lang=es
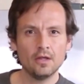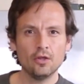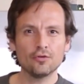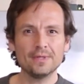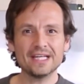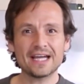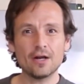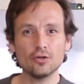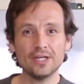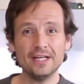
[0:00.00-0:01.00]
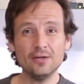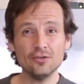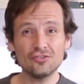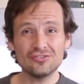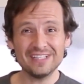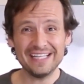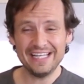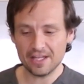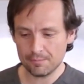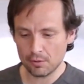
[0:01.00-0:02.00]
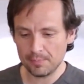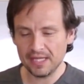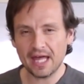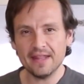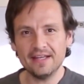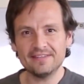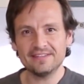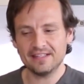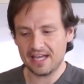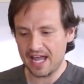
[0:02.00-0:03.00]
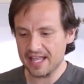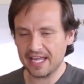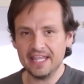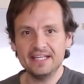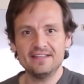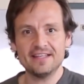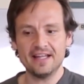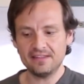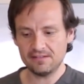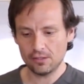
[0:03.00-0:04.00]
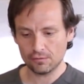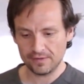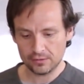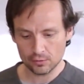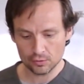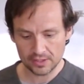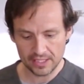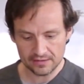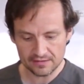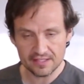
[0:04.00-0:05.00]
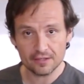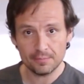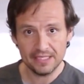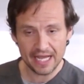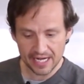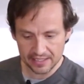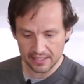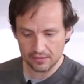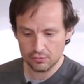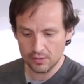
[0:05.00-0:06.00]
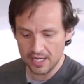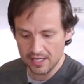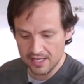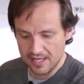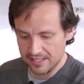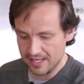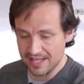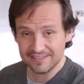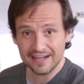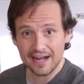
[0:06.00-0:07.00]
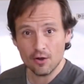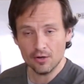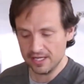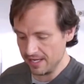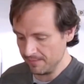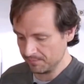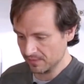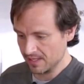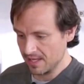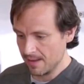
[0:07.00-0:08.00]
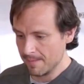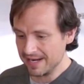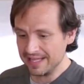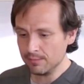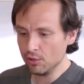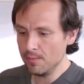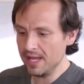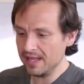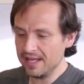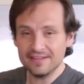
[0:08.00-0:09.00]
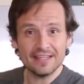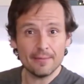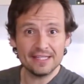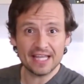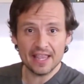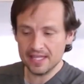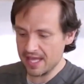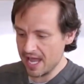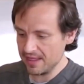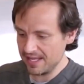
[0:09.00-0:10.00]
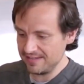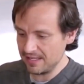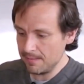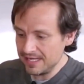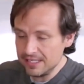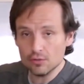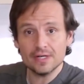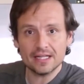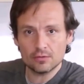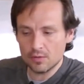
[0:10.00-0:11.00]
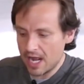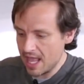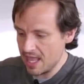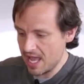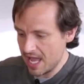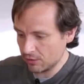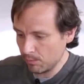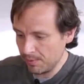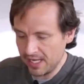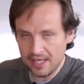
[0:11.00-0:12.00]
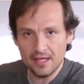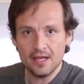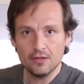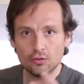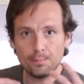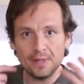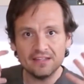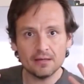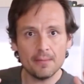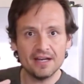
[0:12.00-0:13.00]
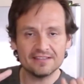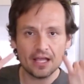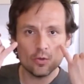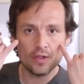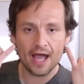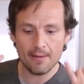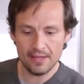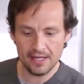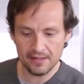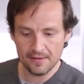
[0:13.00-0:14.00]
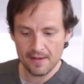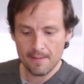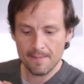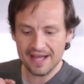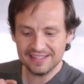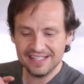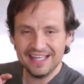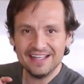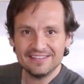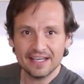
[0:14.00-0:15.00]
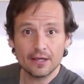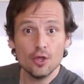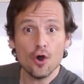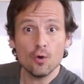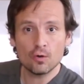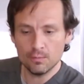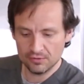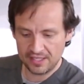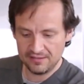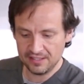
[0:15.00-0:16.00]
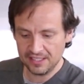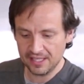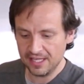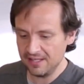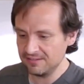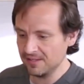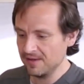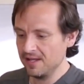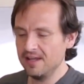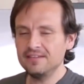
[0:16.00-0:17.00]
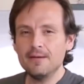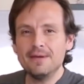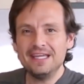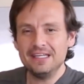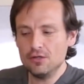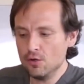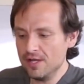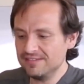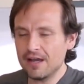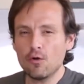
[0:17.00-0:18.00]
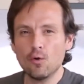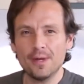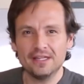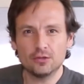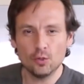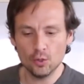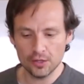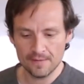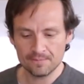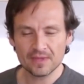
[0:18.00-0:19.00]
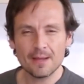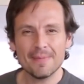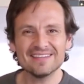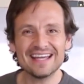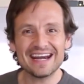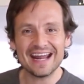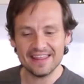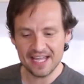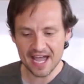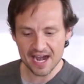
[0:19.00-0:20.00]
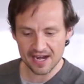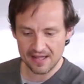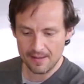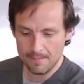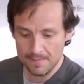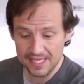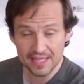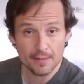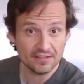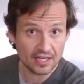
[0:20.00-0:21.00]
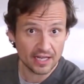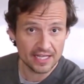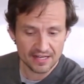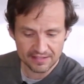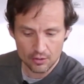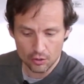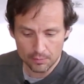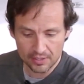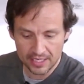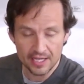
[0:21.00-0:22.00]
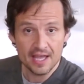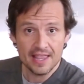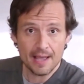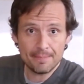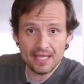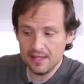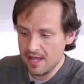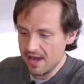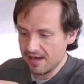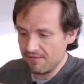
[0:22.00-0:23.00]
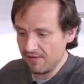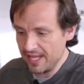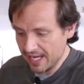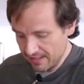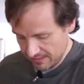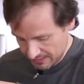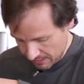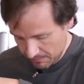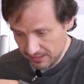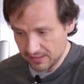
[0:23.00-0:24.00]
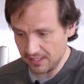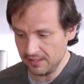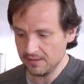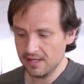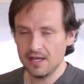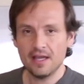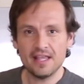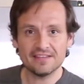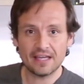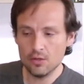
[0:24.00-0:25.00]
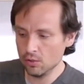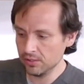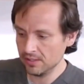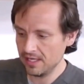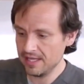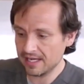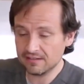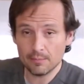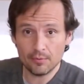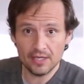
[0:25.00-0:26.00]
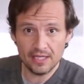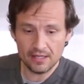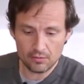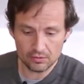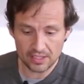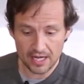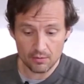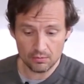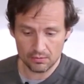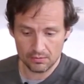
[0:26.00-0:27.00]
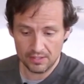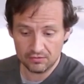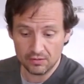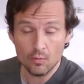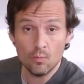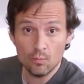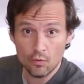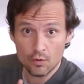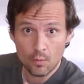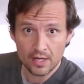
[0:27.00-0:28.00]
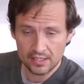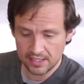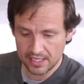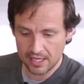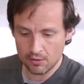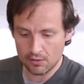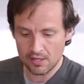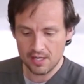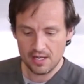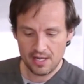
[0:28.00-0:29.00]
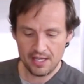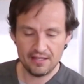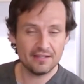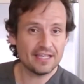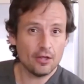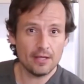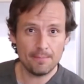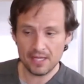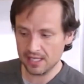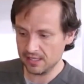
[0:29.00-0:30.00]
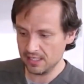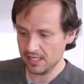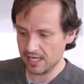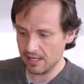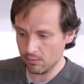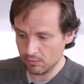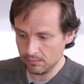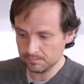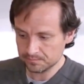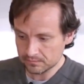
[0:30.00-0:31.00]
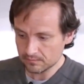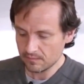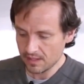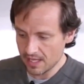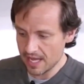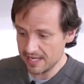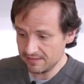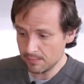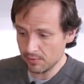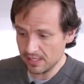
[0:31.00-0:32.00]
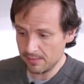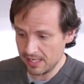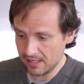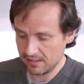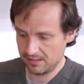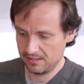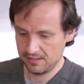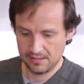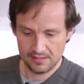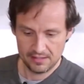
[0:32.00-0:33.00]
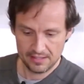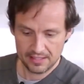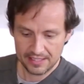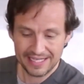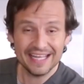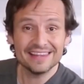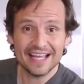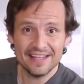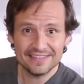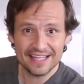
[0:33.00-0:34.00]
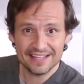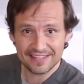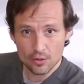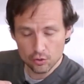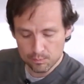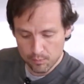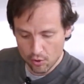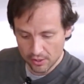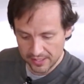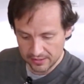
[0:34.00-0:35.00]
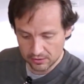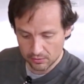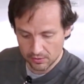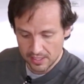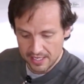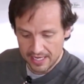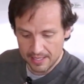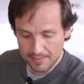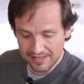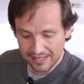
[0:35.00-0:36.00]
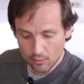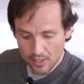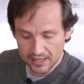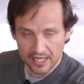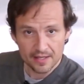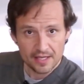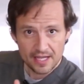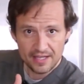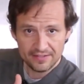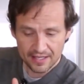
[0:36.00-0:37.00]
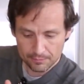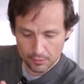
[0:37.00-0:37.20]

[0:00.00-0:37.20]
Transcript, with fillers: Los betacarotenos y las propiedades alcalinizantes de los fitonutrientes en la espinaca, en la lechuga y en la zanahoria, van a devolver de esa vitalidad, ese brillo natural a tu piel. Tu piel se va a ver saludable, va a tener ese glow, como se dice en inglés, ese brillo, esa juventud. Vas a radiar vida y vas a radiar salud, porque la piel refleja exactamente la salud en la que se puede encontrar uno, ¿no? Es un muy buen indicador el estado de piel que tiene cada uno. Ahí se puede ver qué tal está la salud por dentro. Además recuerda, esas